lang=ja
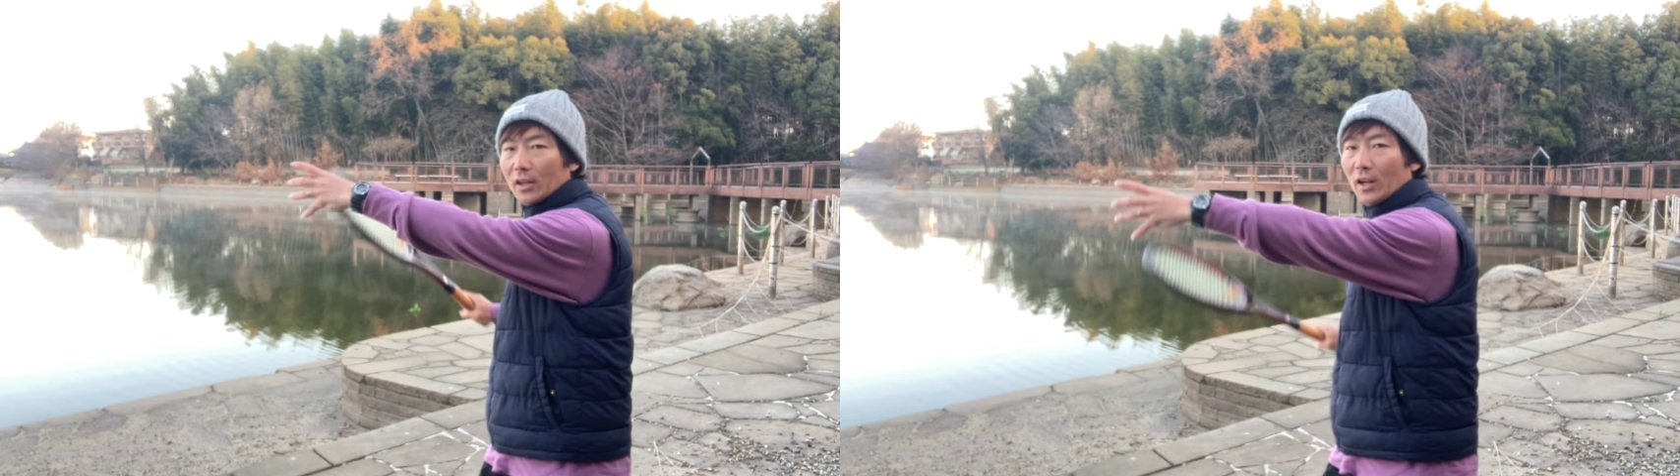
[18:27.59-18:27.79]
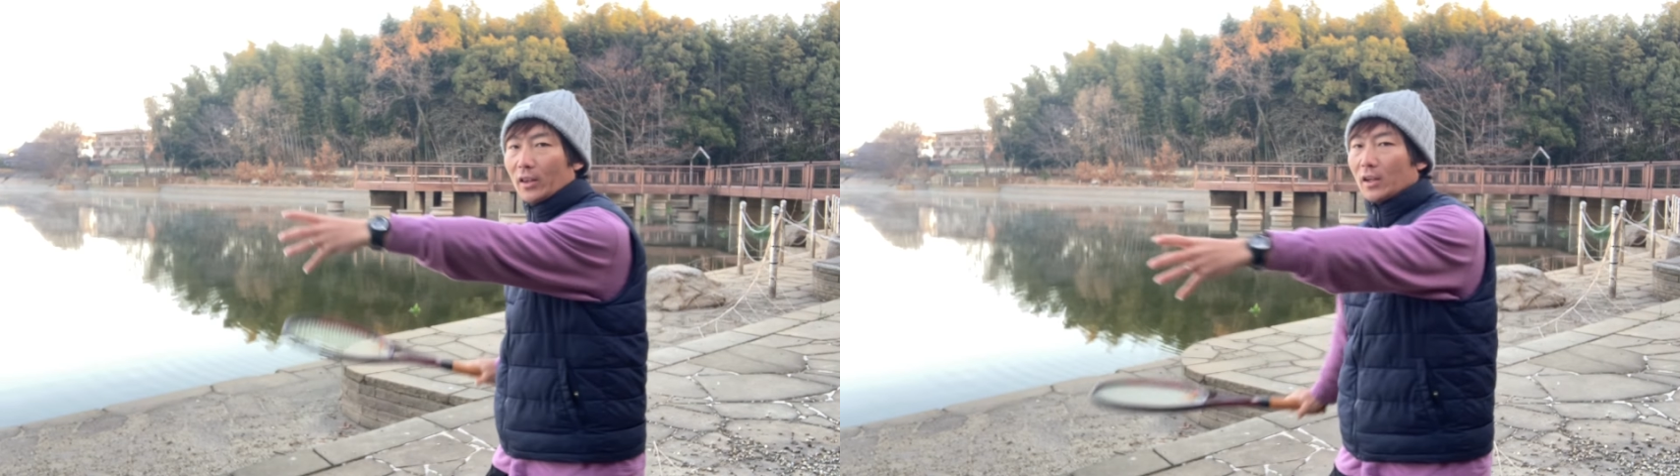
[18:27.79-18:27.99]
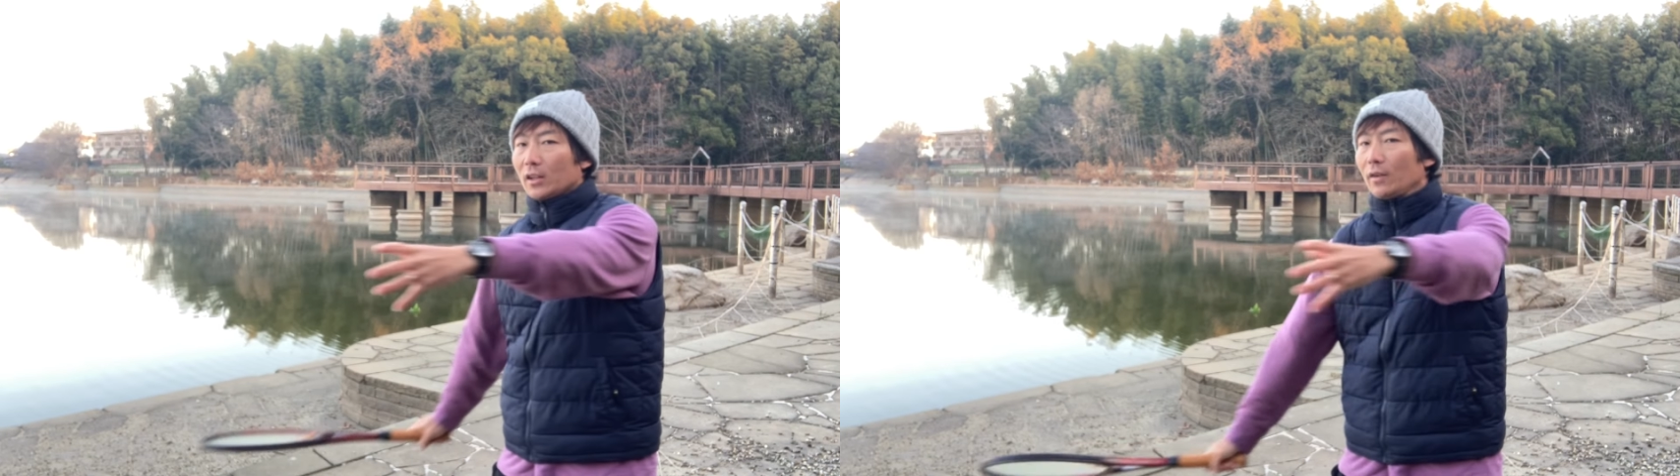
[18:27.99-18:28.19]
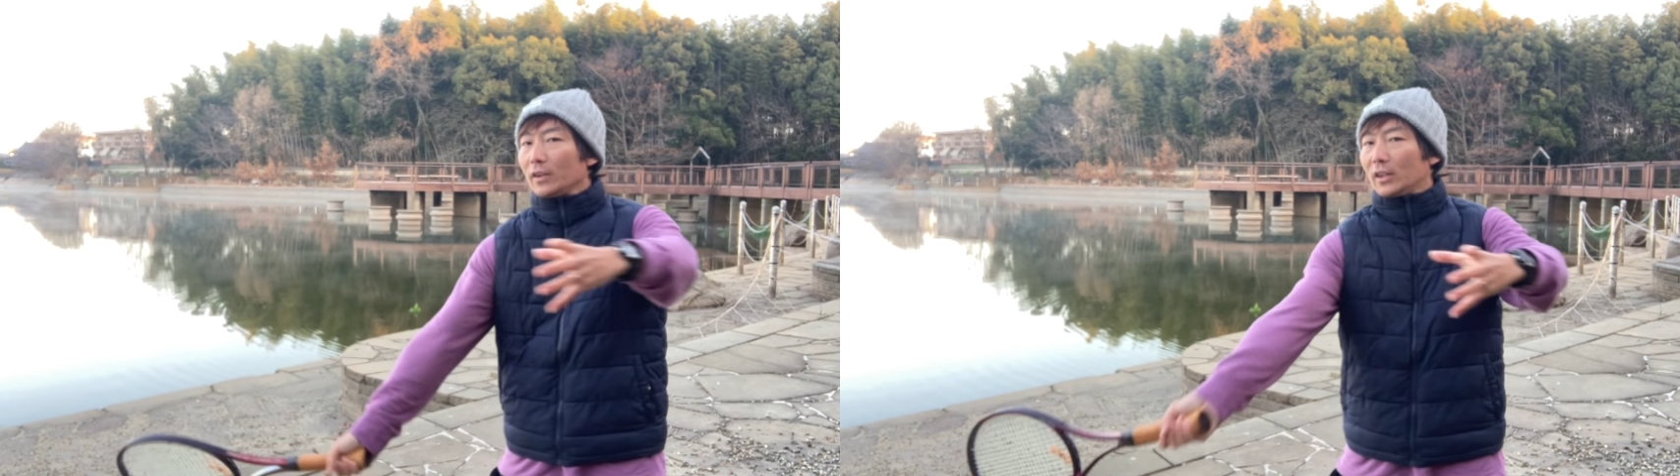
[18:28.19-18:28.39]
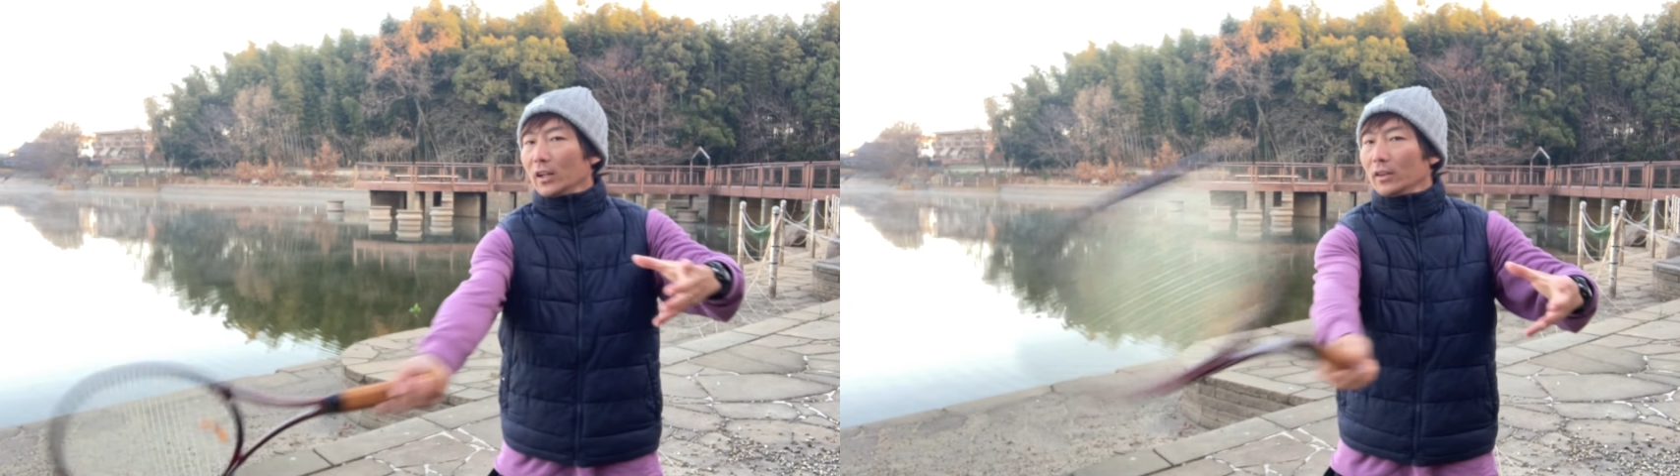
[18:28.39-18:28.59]
てなった方は
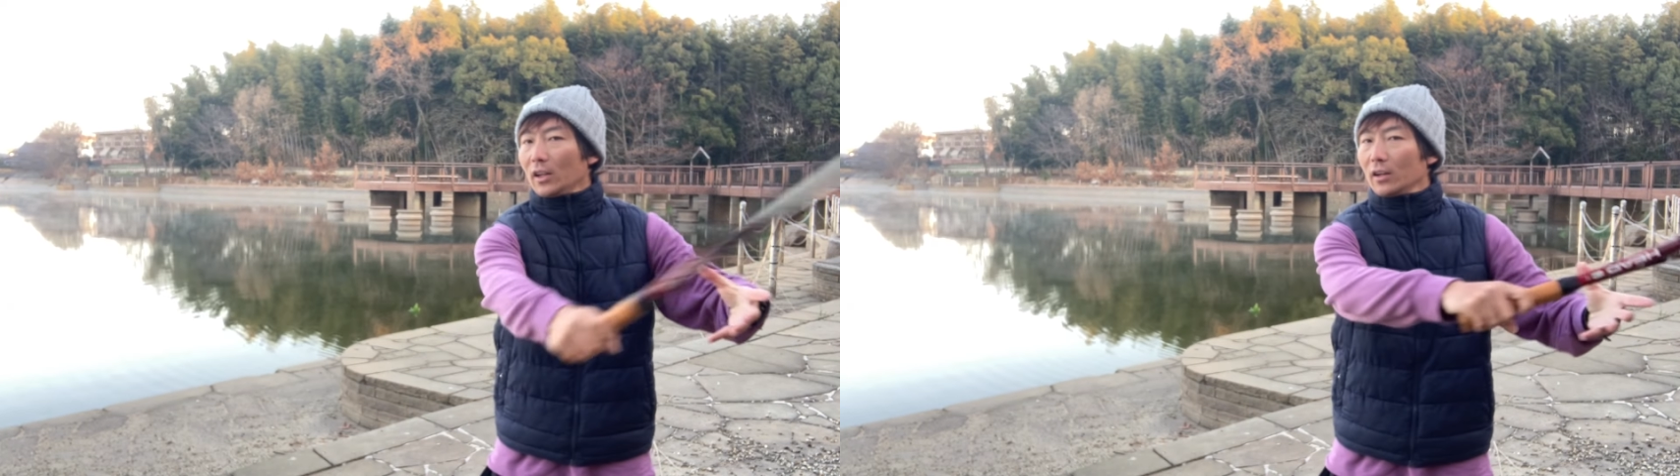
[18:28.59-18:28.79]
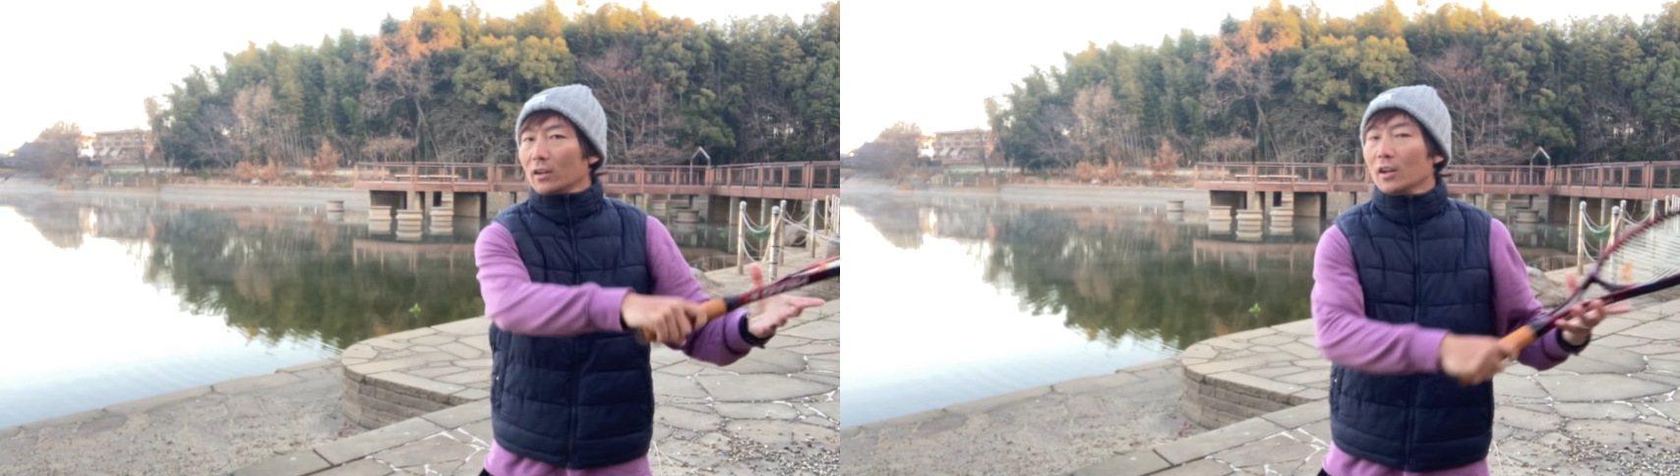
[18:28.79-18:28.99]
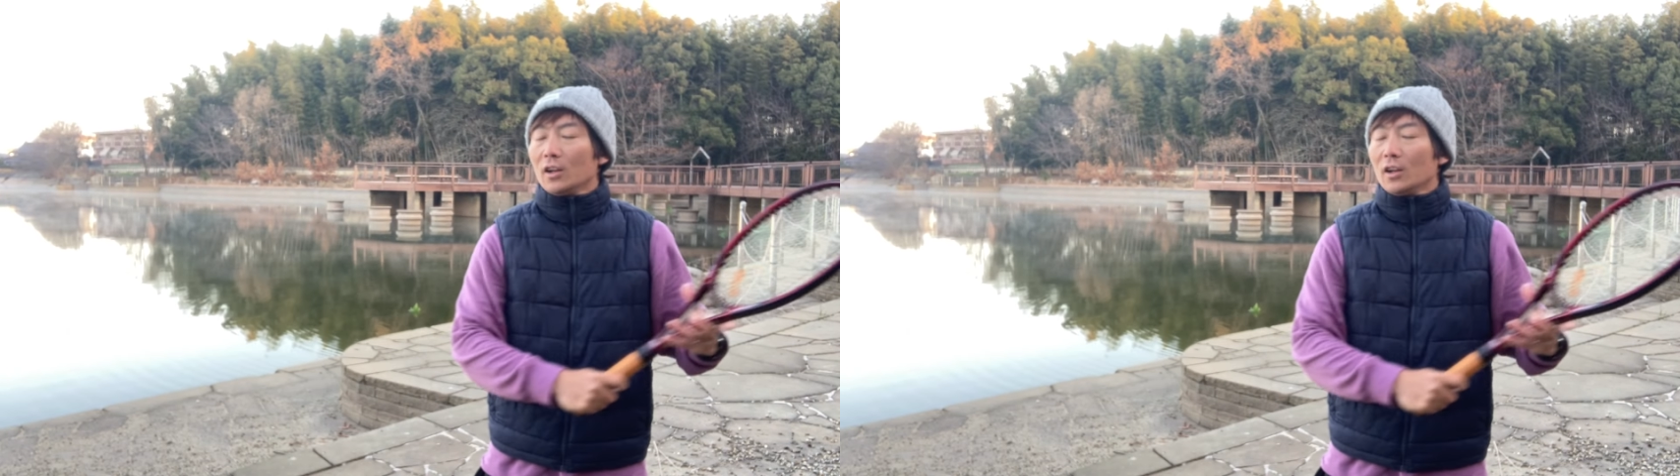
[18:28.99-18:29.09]
だんだん